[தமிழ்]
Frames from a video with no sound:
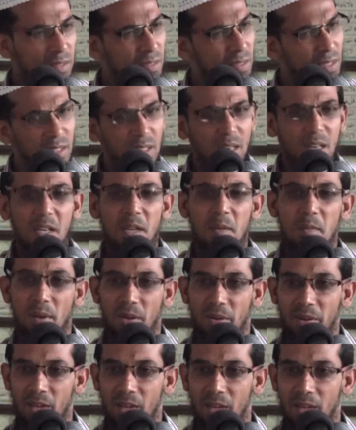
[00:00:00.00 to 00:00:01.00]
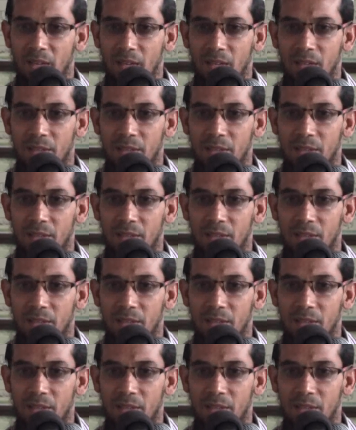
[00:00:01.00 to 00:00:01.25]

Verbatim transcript: தின்னாட்டியும் பரவாயில்ல